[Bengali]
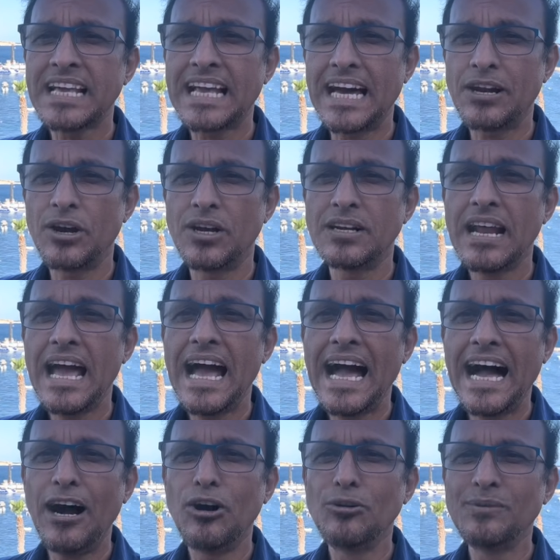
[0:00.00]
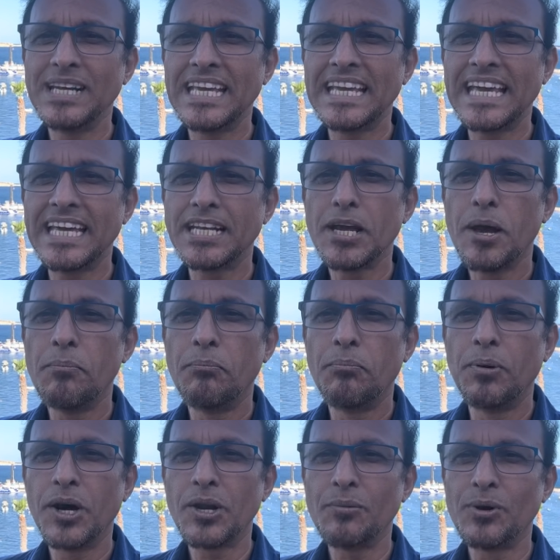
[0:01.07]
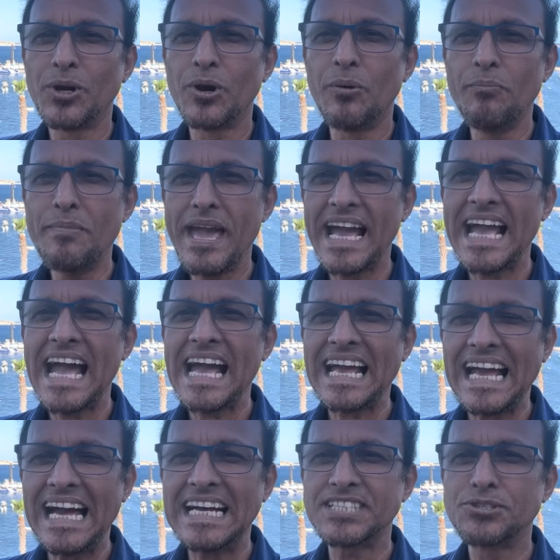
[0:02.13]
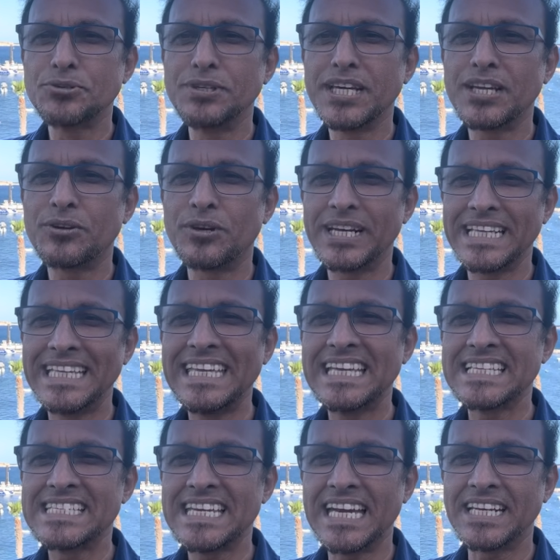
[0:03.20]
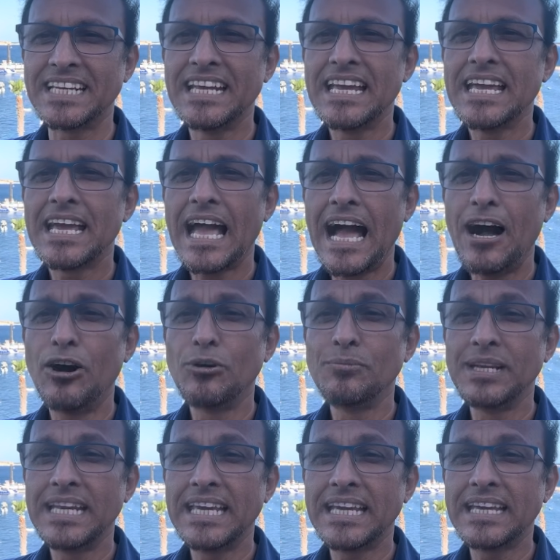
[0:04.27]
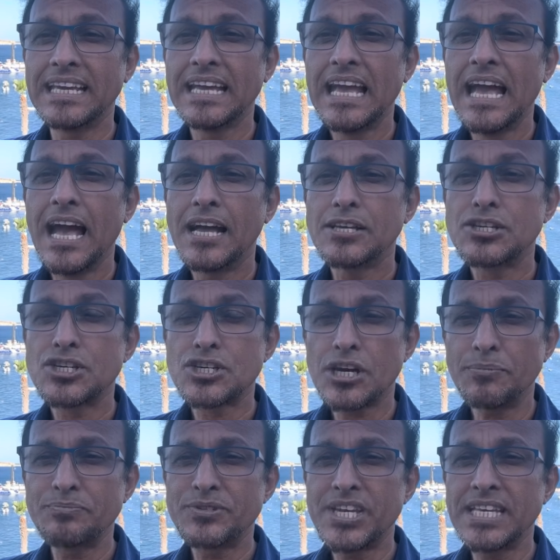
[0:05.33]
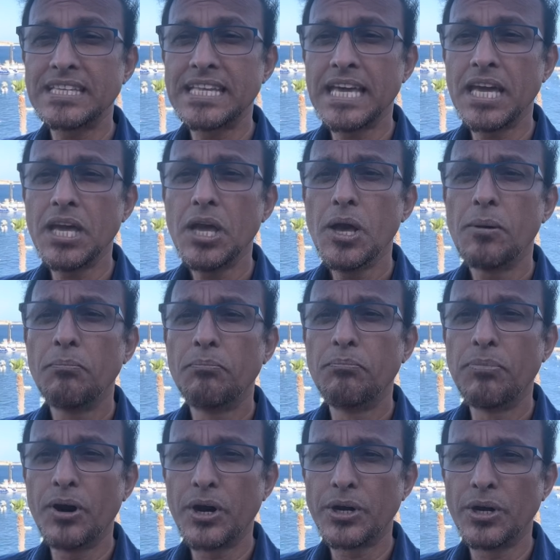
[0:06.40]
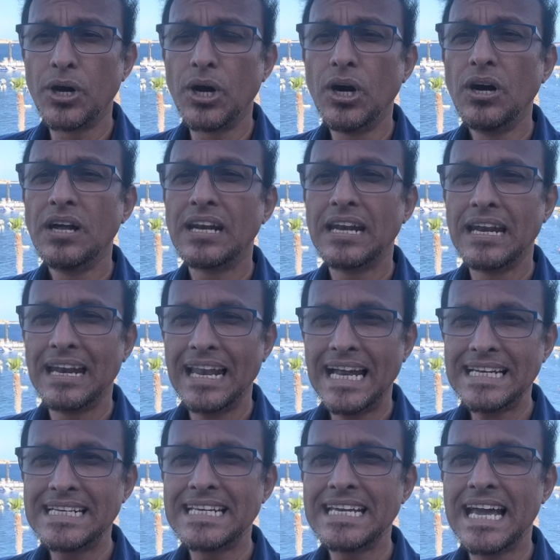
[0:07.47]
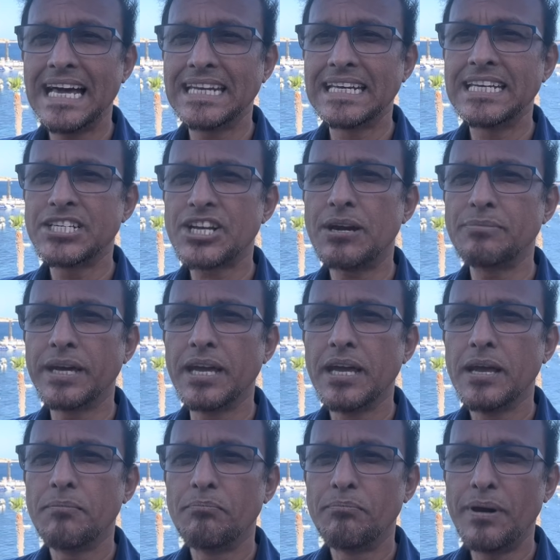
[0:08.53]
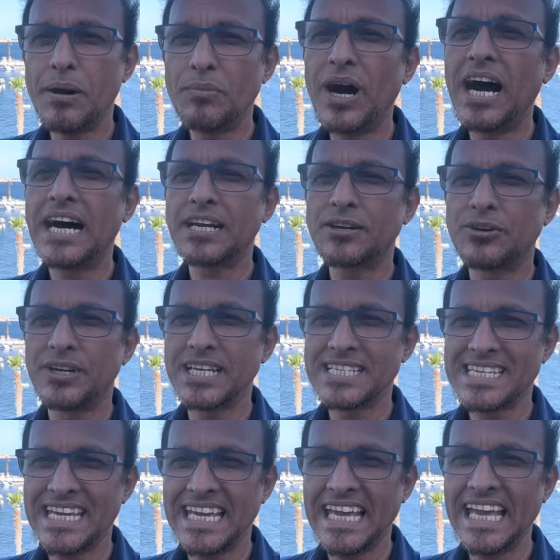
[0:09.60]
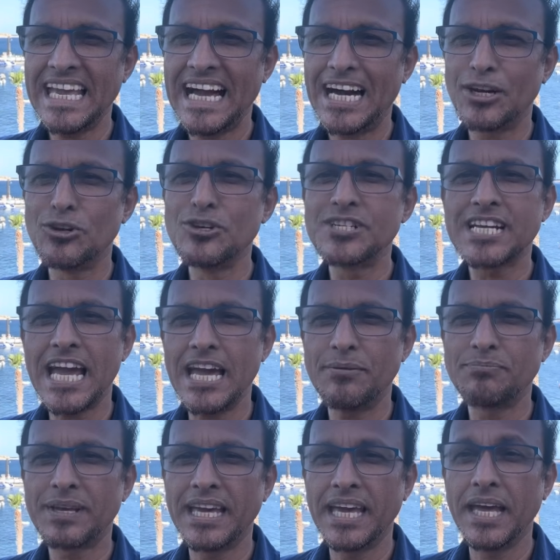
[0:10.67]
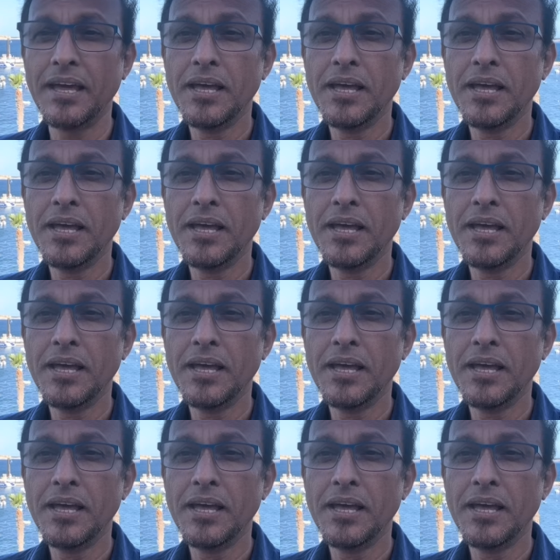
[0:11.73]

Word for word: কারণ আওয়ামী লীগের বড় বড় মেগা কাজ উনি করে দিয়েছেন আওয়ামী লীগ সবচাইতে বড় লাঠিয়াল হিসাবে ব্যবহার করেছে এই হারুন সাহেবকে